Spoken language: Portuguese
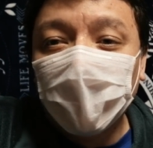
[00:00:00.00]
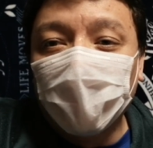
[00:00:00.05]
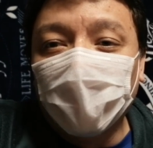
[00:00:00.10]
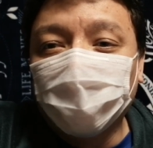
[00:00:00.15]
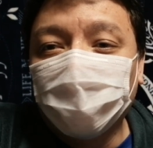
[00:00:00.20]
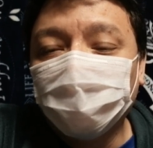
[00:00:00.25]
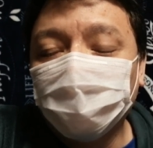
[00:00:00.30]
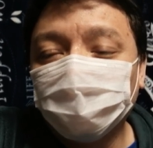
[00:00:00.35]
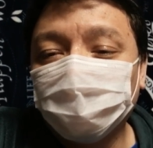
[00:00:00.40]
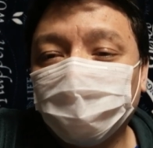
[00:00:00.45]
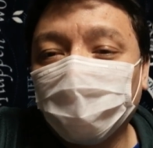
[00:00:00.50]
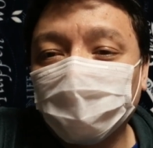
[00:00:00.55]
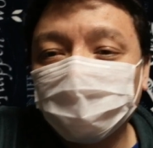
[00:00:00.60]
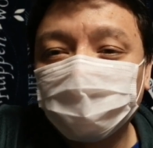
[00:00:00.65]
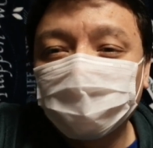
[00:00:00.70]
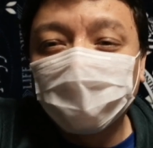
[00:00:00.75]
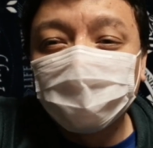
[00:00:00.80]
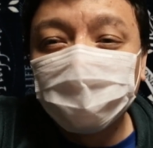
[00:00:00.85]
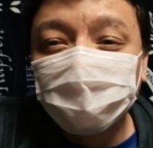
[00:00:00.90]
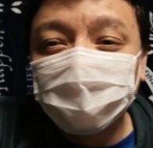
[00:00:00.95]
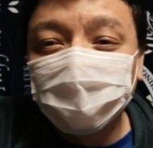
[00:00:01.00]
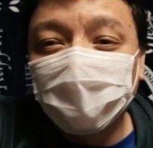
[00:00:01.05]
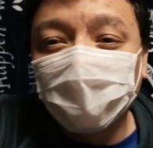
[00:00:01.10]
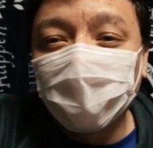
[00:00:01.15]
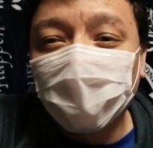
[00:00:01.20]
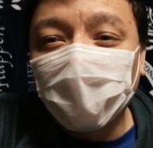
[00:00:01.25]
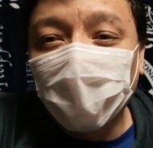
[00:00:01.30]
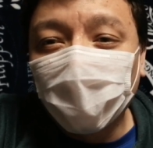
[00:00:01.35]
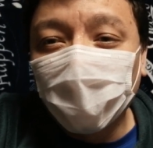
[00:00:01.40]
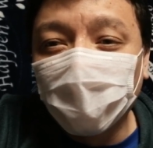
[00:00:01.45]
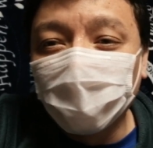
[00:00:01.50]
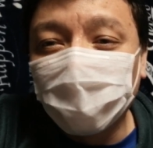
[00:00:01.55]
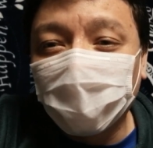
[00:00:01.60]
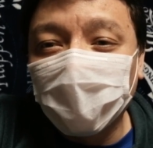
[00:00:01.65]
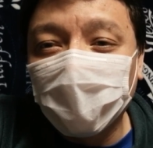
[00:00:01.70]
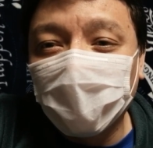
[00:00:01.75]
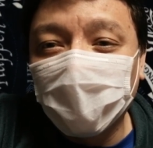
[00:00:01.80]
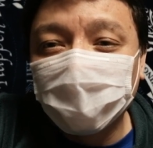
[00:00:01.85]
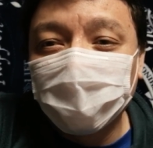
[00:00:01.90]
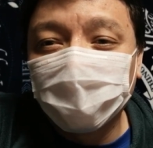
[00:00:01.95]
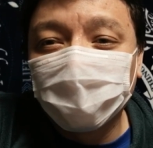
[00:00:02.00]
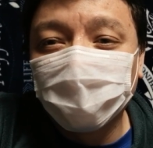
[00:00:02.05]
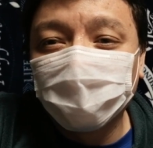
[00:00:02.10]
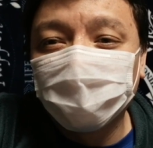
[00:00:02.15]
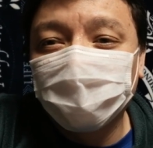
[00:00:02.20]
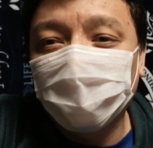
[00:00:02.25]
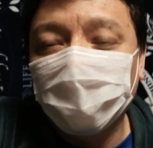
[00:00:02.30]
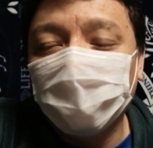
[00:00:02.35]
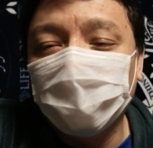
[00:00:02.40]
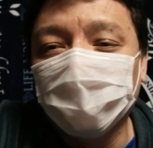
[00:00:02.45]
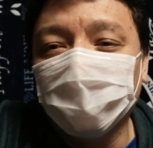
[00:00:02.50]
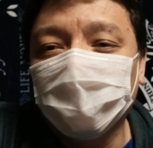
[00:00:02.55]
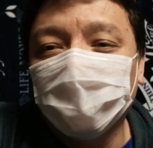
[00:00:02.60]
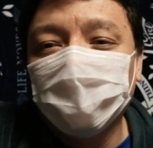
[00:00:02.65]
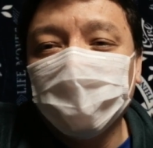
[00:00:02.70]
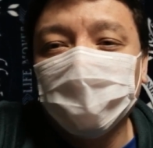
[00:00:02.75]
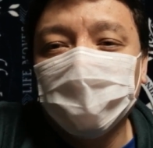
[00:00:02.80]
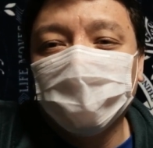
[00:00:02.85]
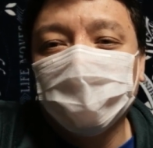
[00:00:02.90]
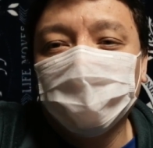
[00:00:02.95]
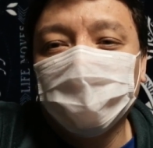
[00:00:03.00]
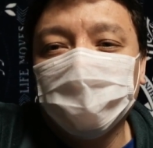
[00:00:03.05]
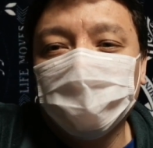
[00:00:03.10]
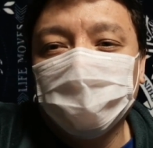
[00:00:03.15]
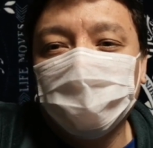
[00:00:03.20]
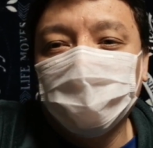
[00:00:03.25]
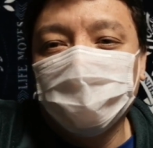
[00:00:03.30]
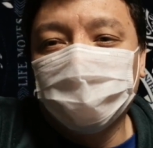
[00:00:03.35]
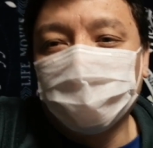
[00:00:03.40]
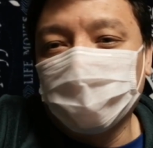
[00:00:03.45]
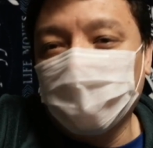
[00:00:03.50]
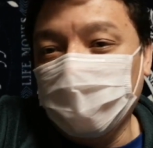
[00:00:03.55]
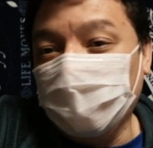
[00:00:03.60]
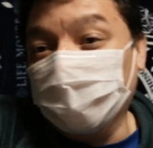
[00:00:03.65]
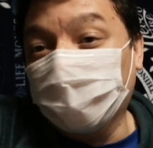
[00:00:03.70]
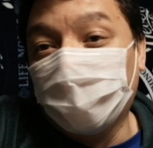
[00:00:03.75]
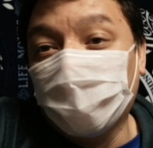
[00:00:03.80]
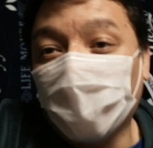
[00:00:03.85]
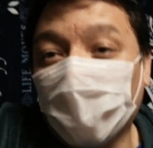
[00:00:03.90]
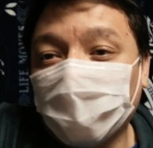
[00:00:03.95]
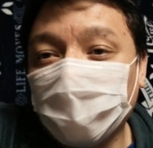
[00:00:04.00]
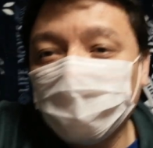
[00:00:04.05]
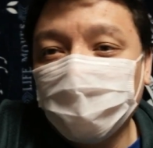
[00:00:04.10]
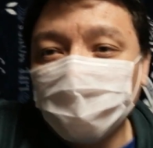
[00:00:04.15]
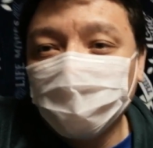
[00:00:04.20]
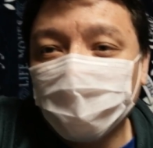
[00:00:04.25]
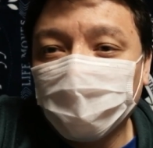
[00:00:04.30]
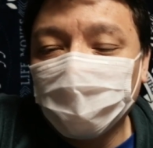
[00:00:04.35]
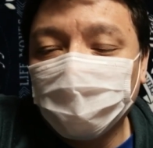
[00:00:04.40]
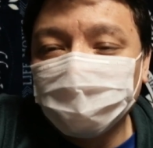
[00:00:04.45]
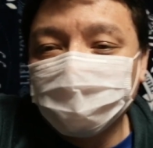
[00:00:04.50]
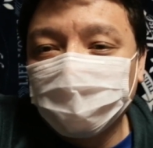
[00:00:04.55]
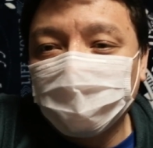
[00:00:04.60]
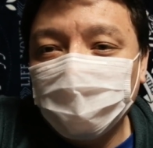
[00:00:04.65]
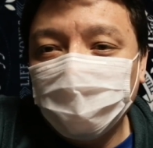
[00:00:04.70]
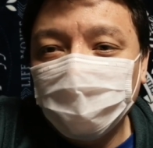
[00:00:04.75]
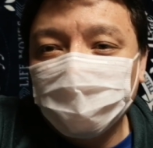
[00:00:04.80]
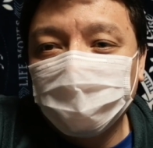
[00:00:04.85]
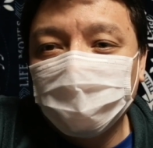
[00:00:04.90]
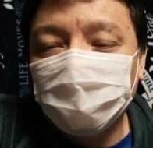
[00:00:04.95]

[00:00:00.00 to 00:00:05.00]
Eu fui no posto de gasolina agora comprar querosene, e porque nevou aqui de novo, né?